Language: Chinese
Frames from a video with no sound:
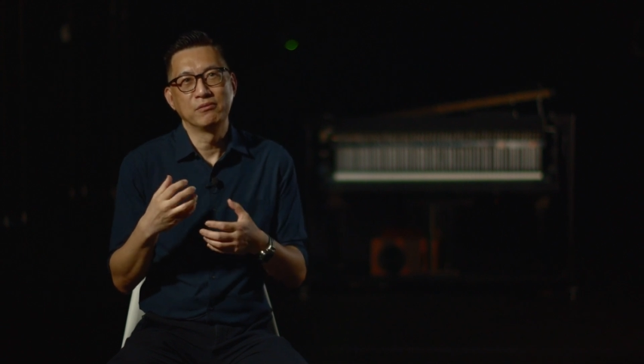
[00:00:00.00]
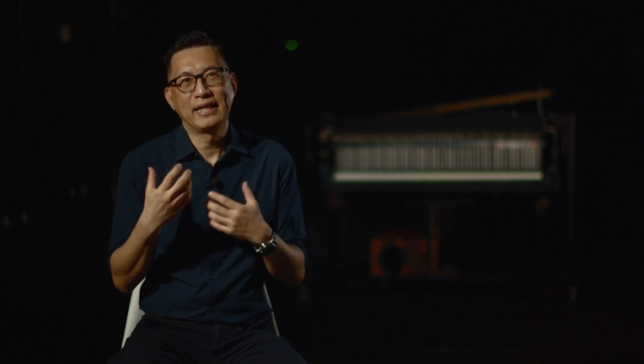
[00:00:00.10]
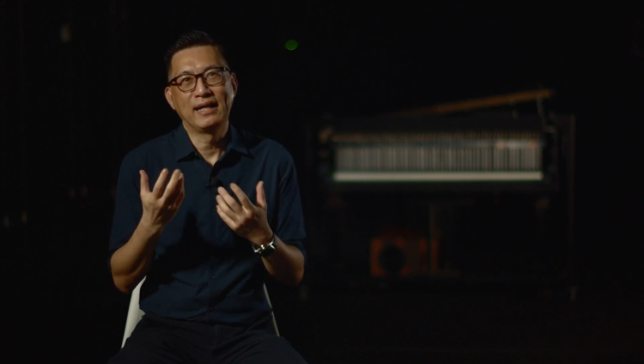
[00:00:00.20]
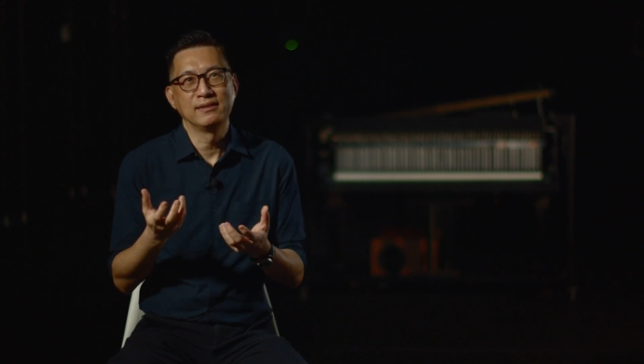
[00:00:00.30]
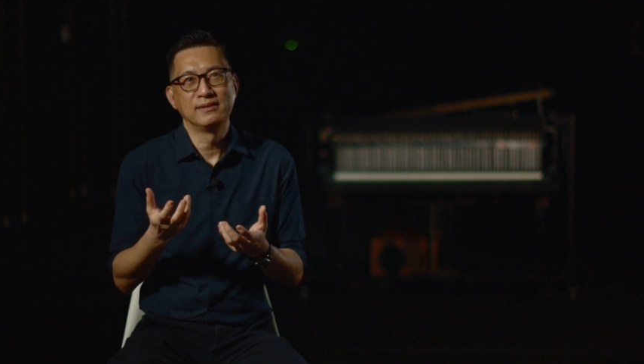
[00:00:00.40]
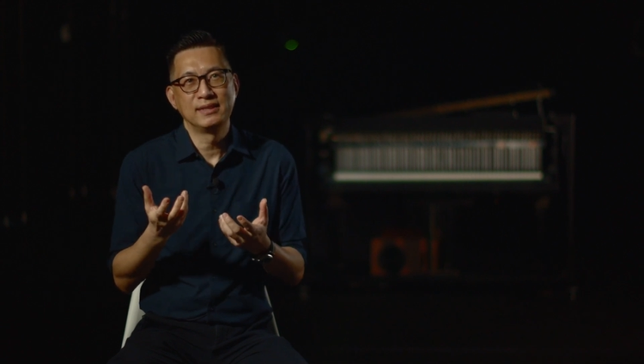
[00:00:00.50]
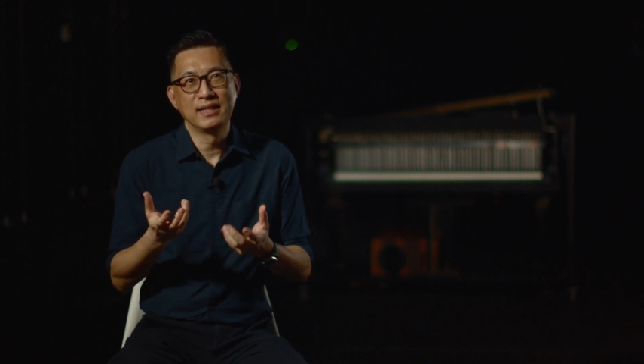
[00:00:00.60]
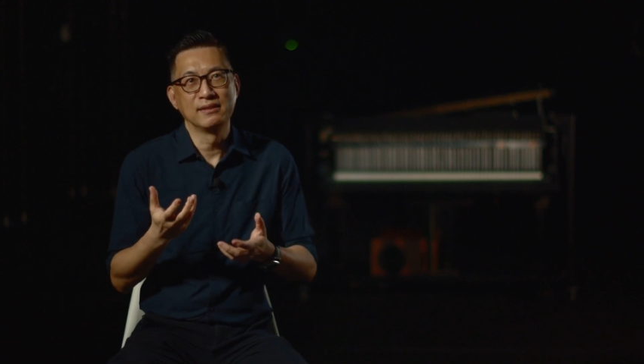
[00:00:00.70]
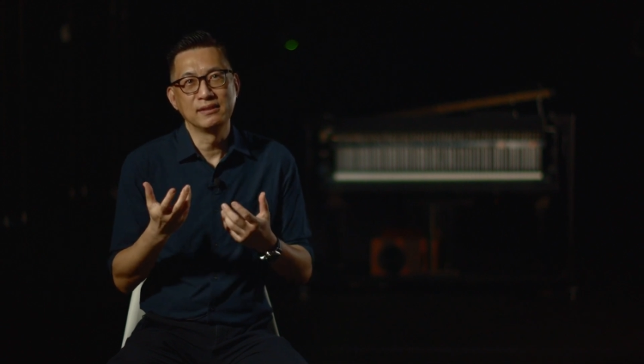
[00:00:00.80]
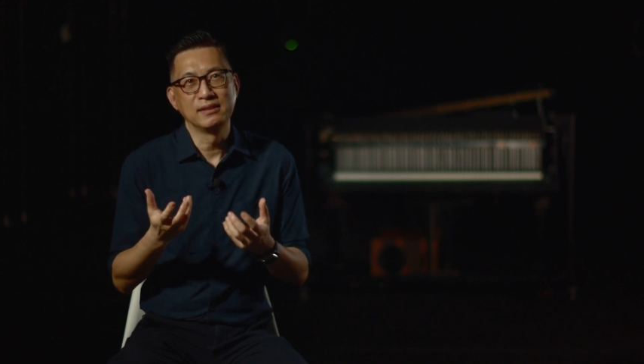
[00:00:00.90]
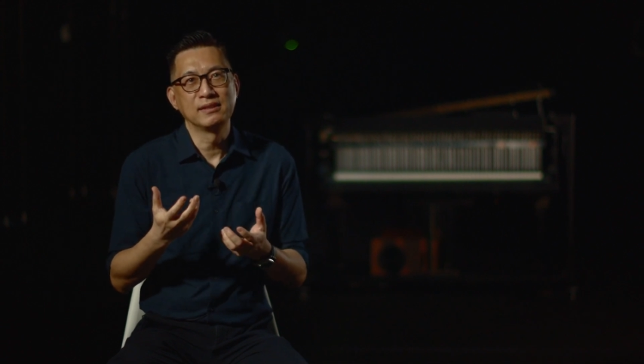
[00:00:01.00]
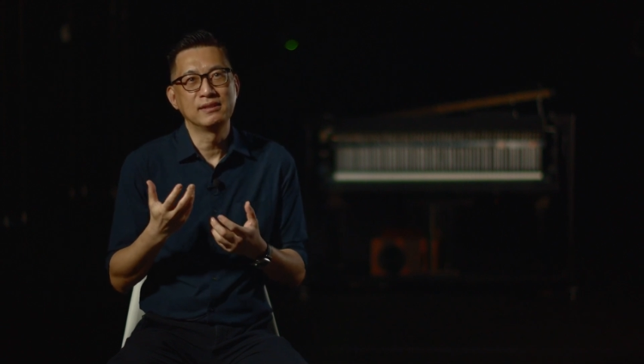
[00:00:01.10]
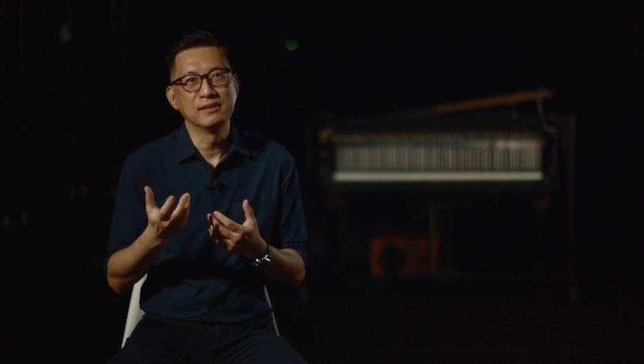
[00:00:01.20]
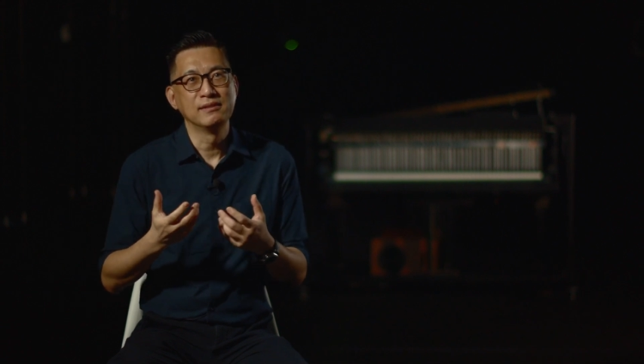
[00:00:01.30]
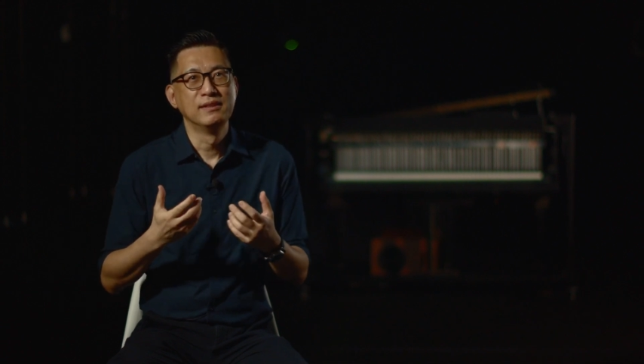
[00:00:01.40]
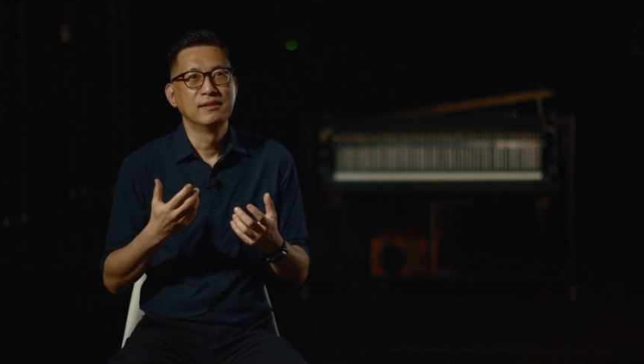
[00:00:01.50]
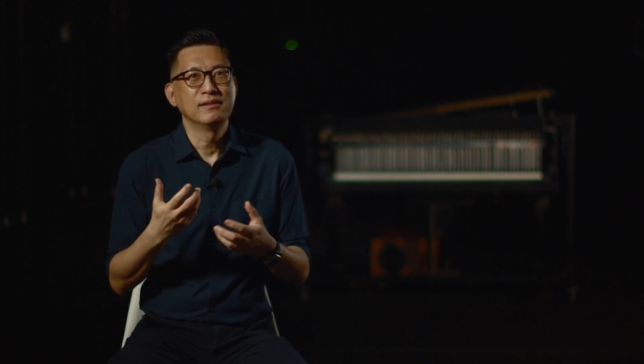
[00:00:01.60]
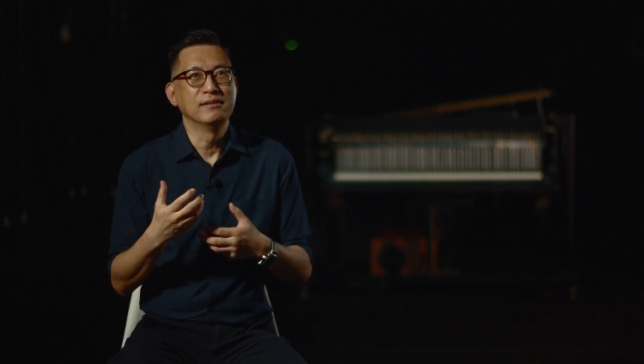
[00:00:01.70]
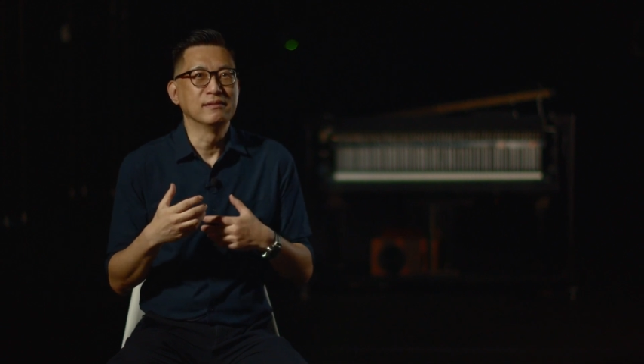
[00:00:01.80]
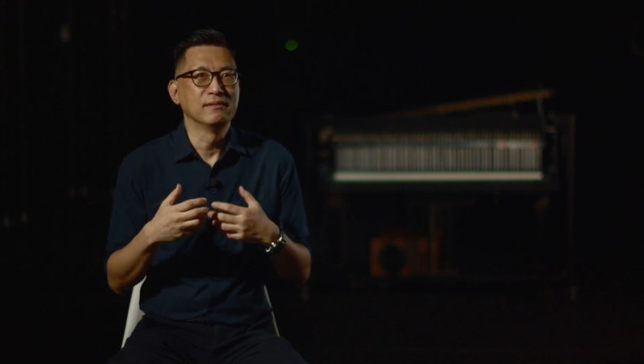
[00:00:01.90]
达的这样的一个
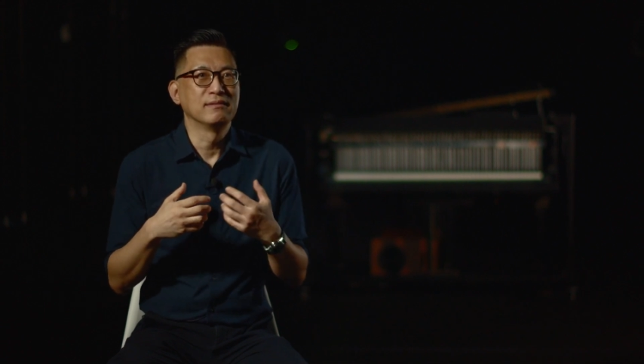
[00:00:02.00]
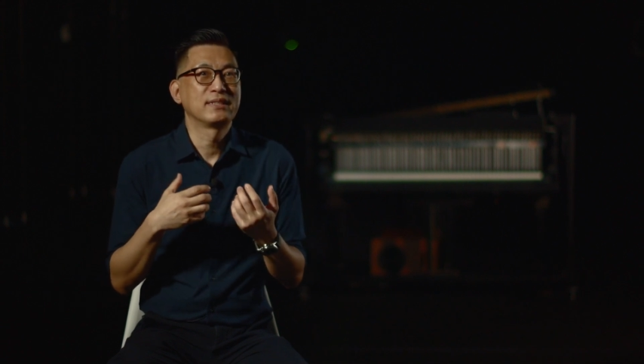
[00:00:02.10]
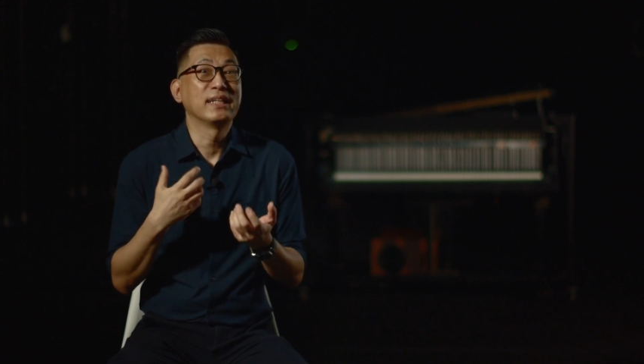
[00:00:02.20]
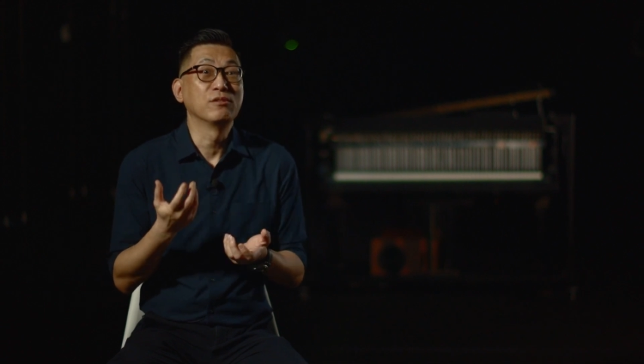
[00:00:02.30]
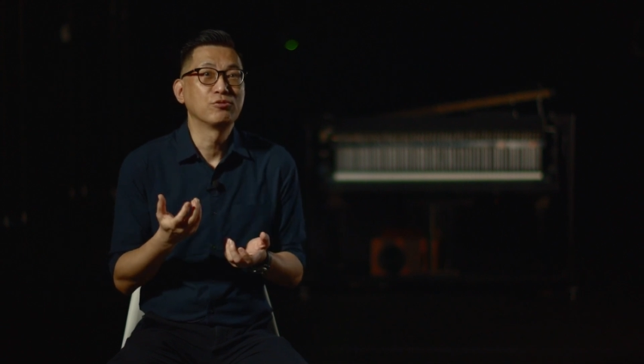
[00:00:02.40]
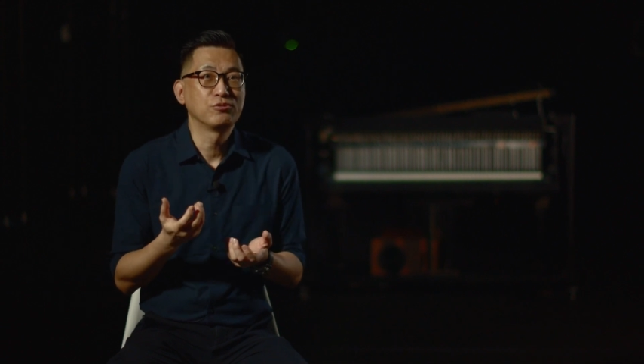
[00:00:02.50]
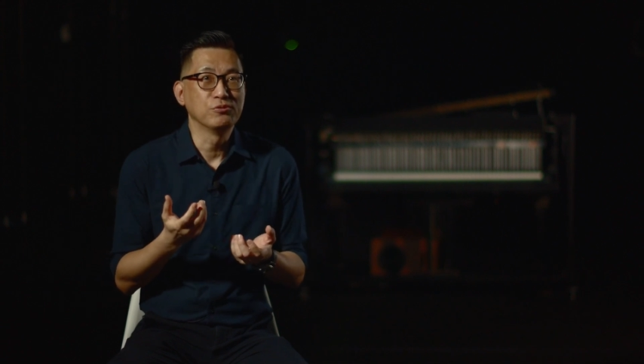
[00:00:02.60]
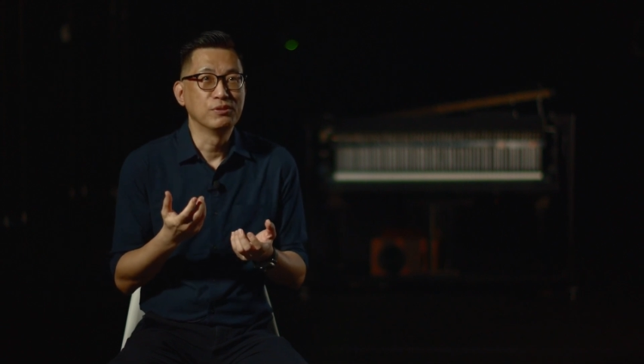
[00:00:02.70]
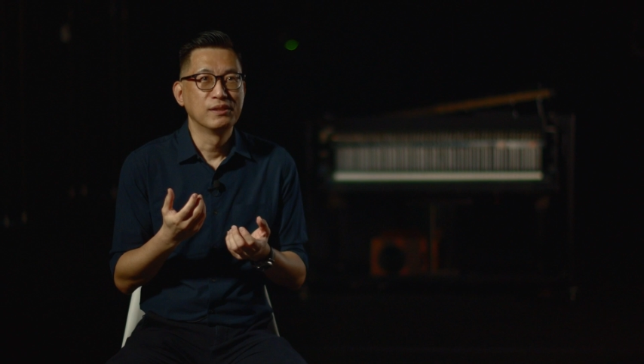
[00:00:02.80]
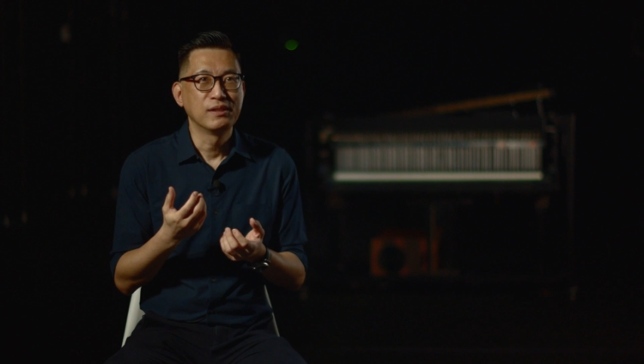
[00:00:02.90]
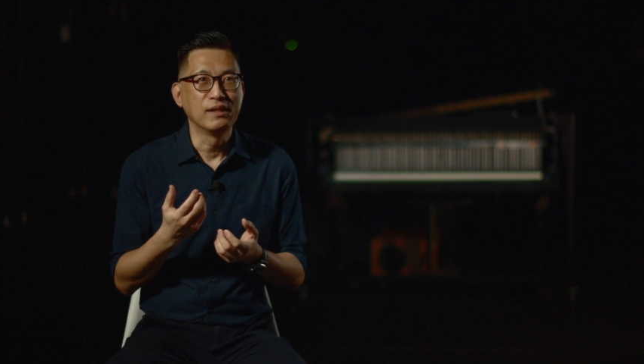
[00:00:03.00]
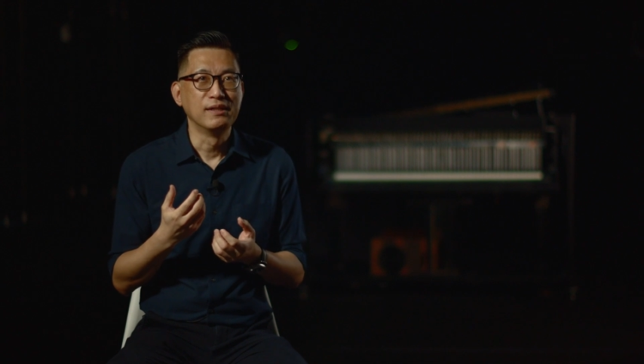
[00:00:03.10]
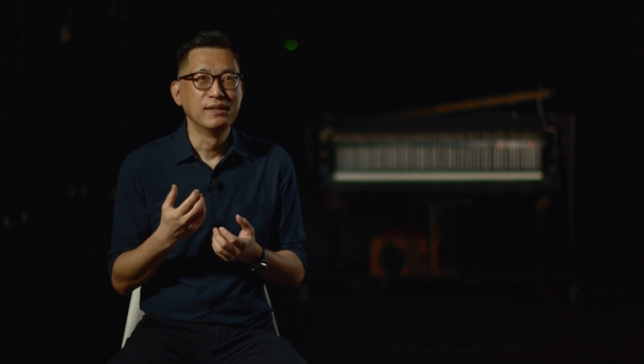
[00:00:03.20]
呃情绪啊。